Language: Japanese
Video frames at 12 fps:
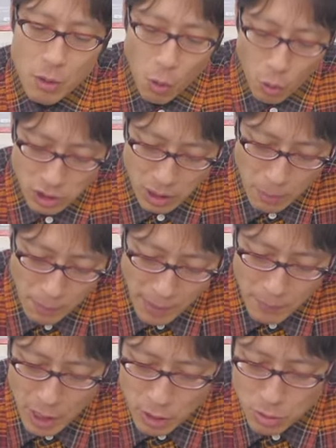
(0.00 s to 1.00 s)
皇后さま
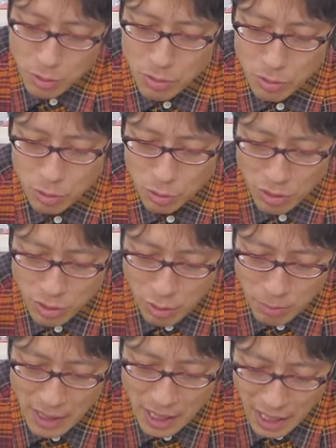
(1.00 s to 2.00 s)
は長女の
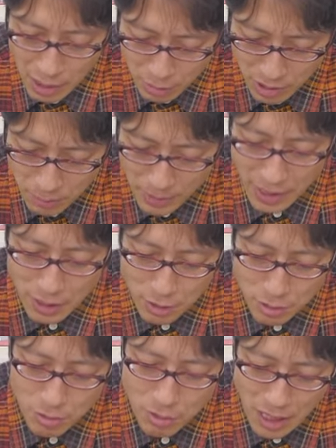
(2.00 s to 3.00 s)
利宮愛子さまが
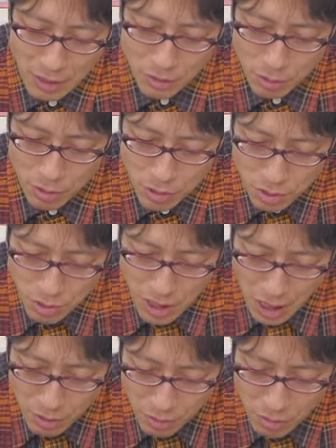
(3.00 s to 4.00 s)
中学の修
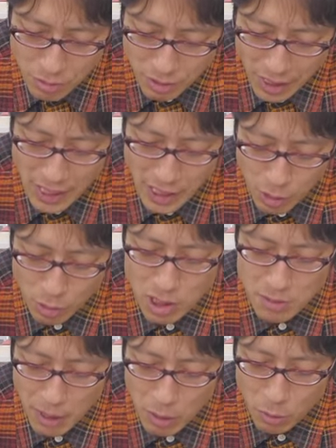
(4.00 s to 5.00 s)
学旅行で
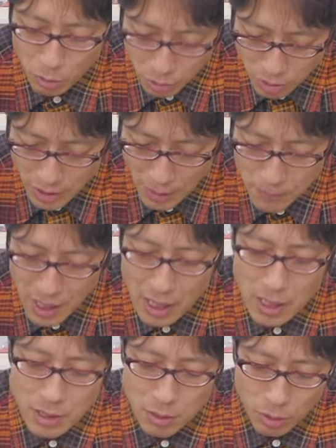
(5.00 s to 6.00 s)
広島を訪れ、
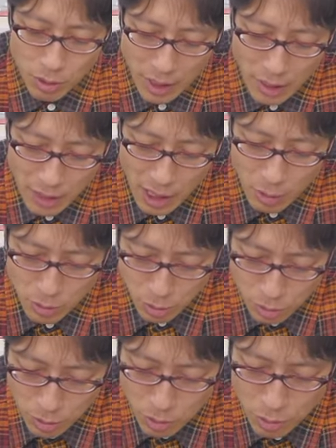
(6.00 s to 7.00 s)
その経験を
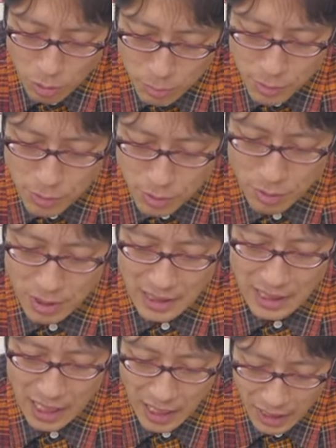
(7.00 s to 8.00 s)
卒業文春
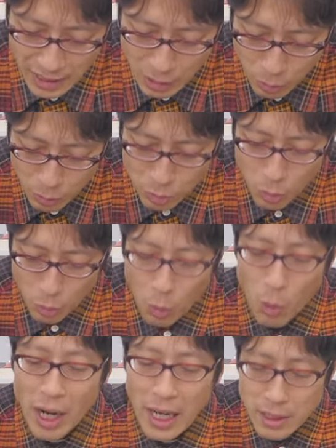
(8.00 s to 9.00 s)
に書かれたことを
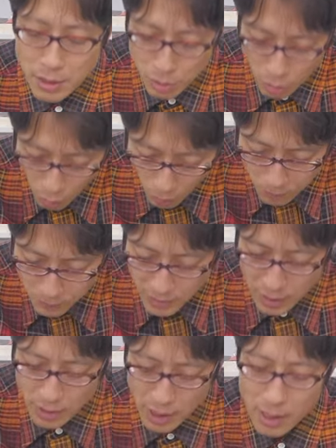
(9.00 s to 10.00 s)
ご回想、
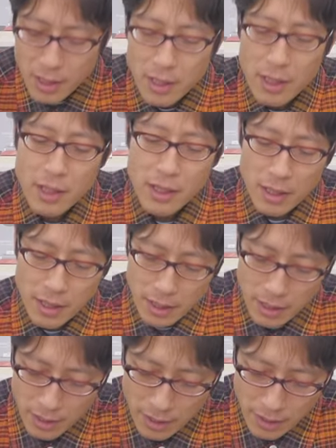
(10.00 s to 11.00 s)
ね、
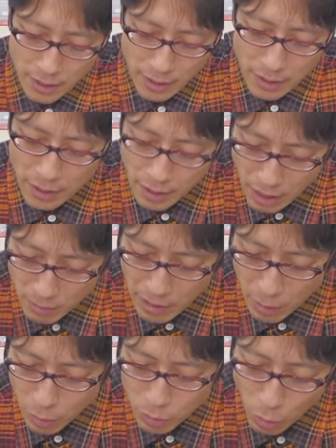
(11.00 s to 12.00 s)
平
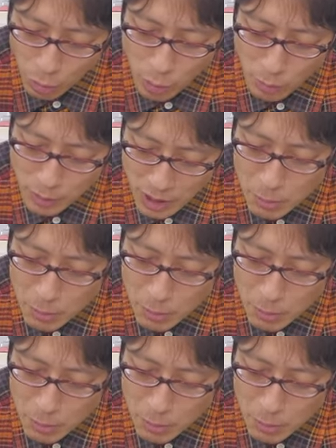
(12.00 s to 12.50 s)
和を尊ぶ